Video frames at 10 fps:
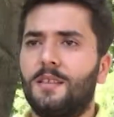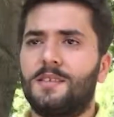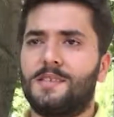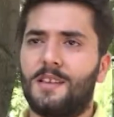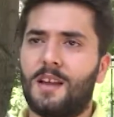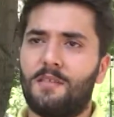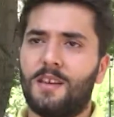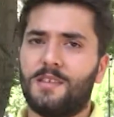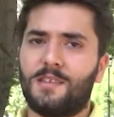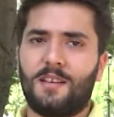Sınav
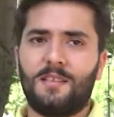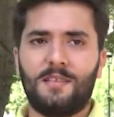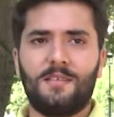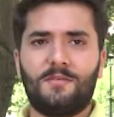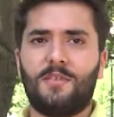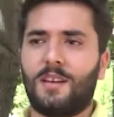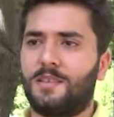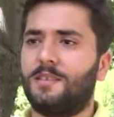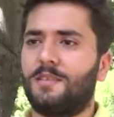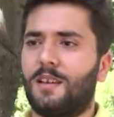heyecanı
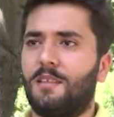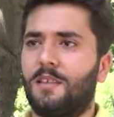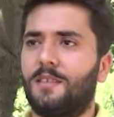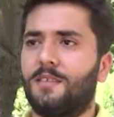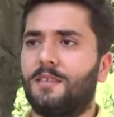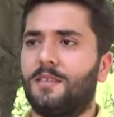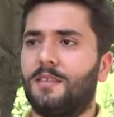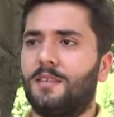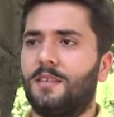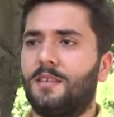var, evet.
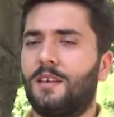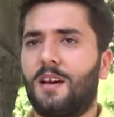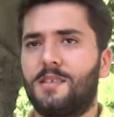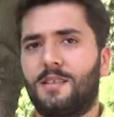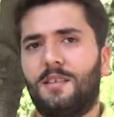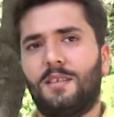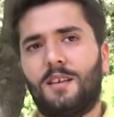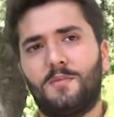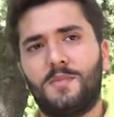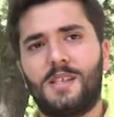Ee,
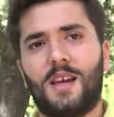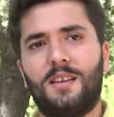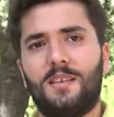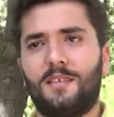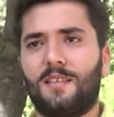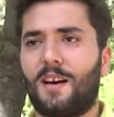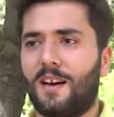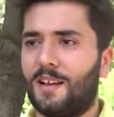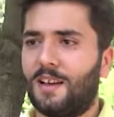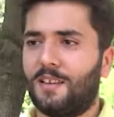hazırlıklarımız yani
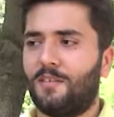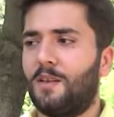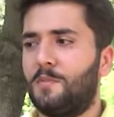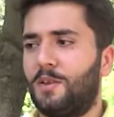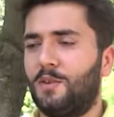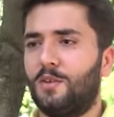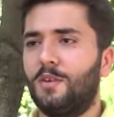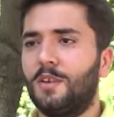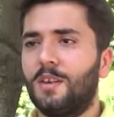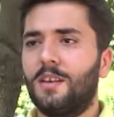hala devam ediyor.
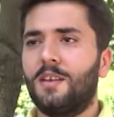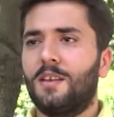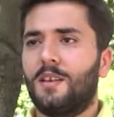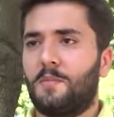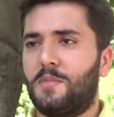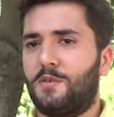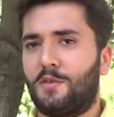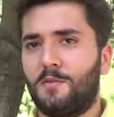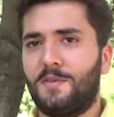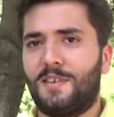Bir
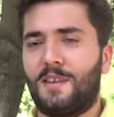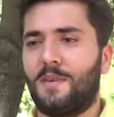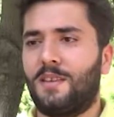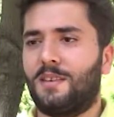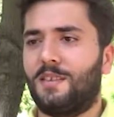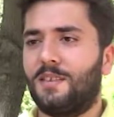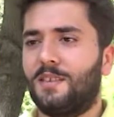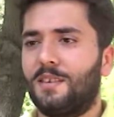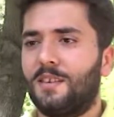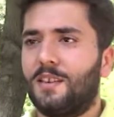türlü bitiremedik.
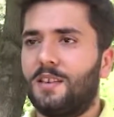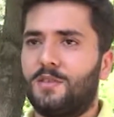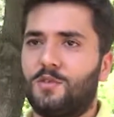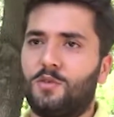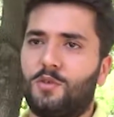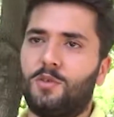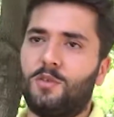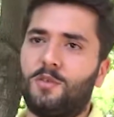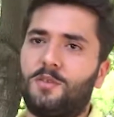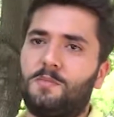
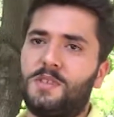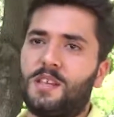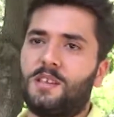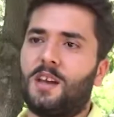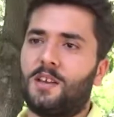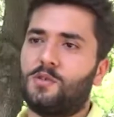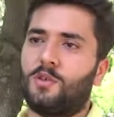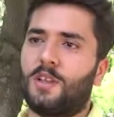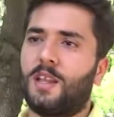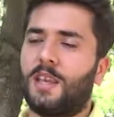Çünkü bize daha
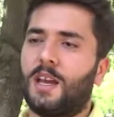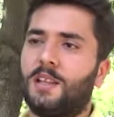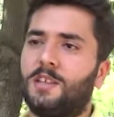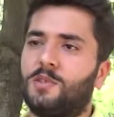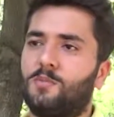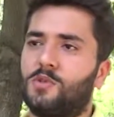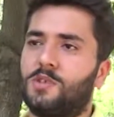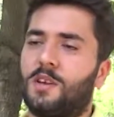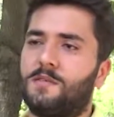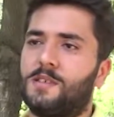sonradan geldiği için bu
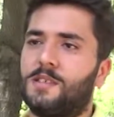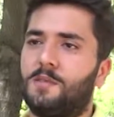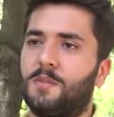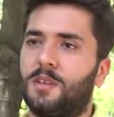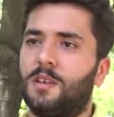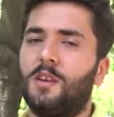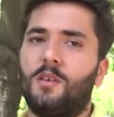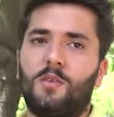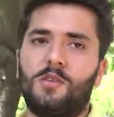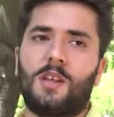sınav sistemi.
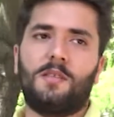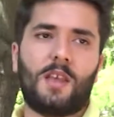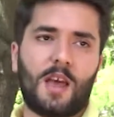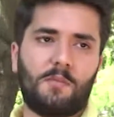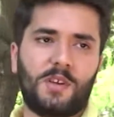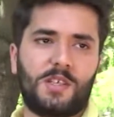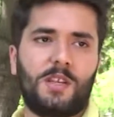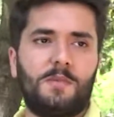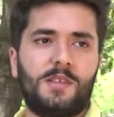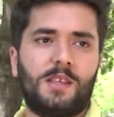O yüzden en
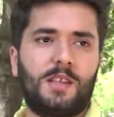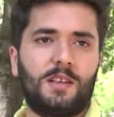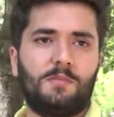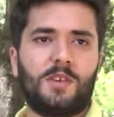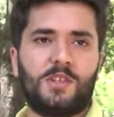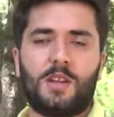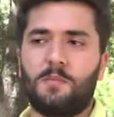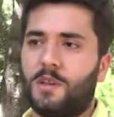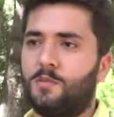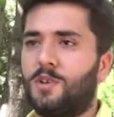başında bilseydik
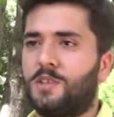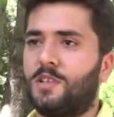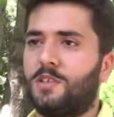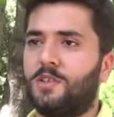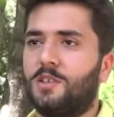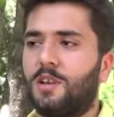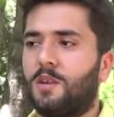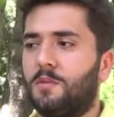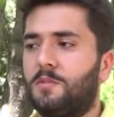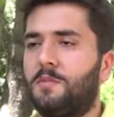başından beri buna çalışırdık
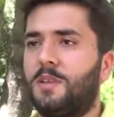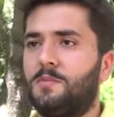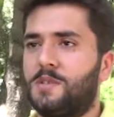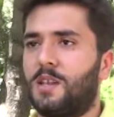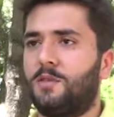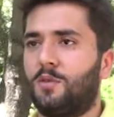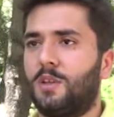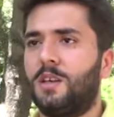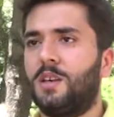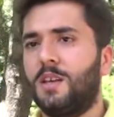ama bilmediğimizden
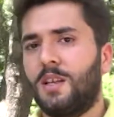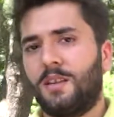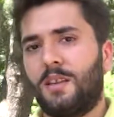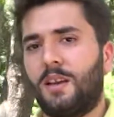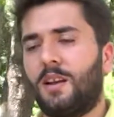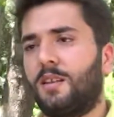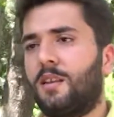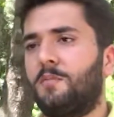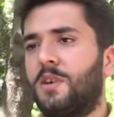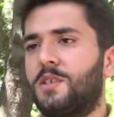dolayı
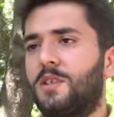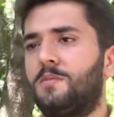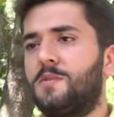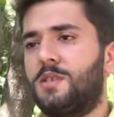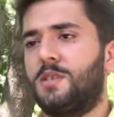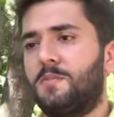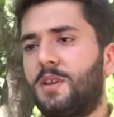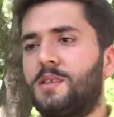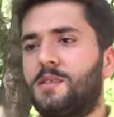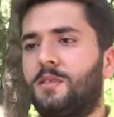tekrardan başladığımız için
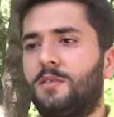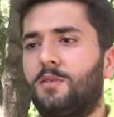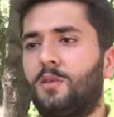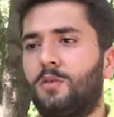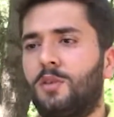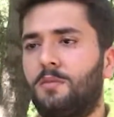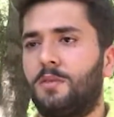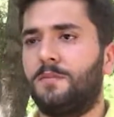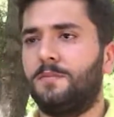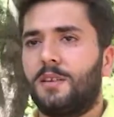biraz sıkıntı oldu
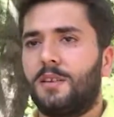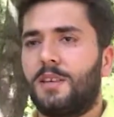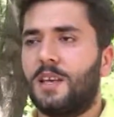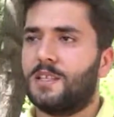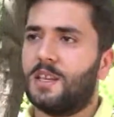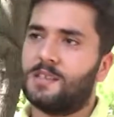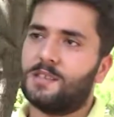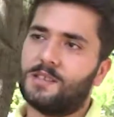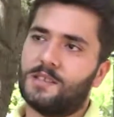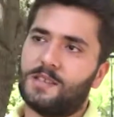tabii. Keşke
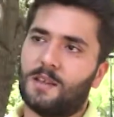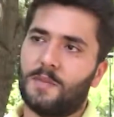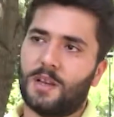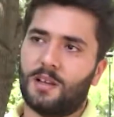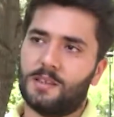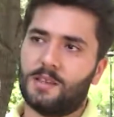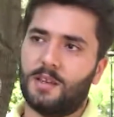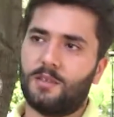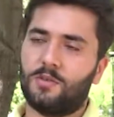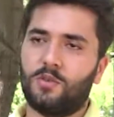eski sistemde
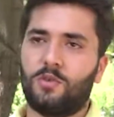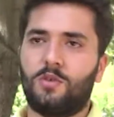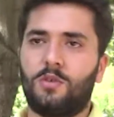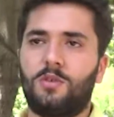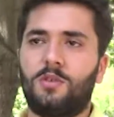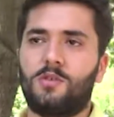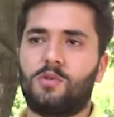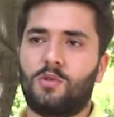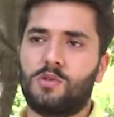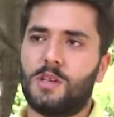kalsaydık çünkü e,
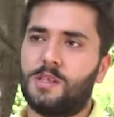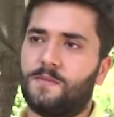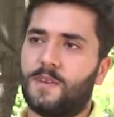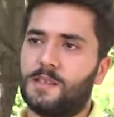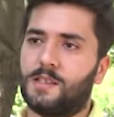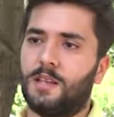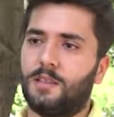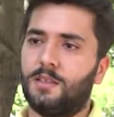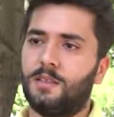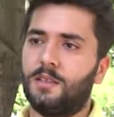soru sayısı
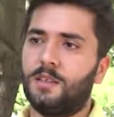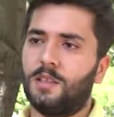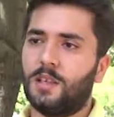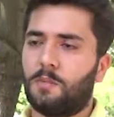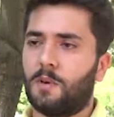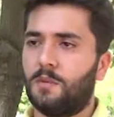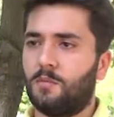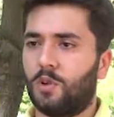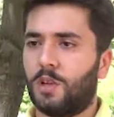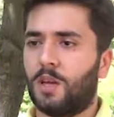fazlaydı.
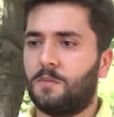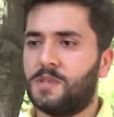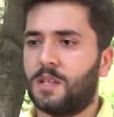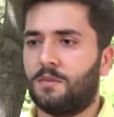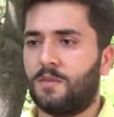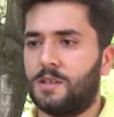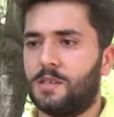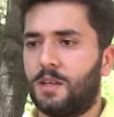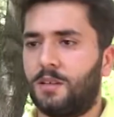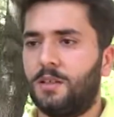Yapabilme olanağımız daha
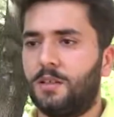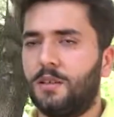fazlaydı.